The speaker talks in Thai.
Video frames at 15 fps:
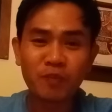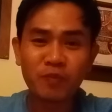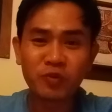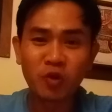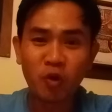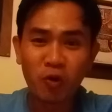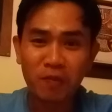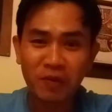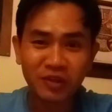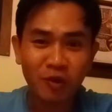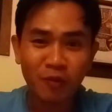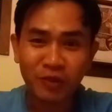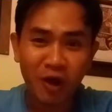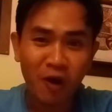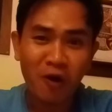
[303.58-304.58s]
สูตรผส
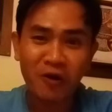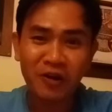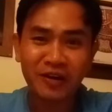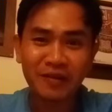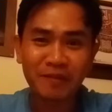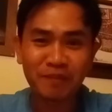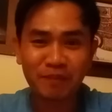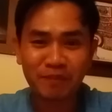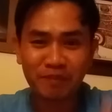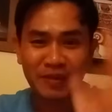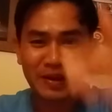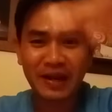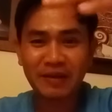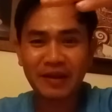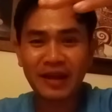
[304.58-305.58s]
มทอง
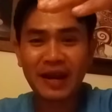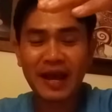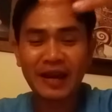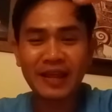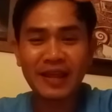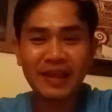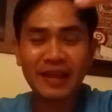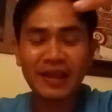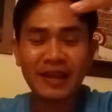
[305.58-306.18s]
เป็นกระดาษ A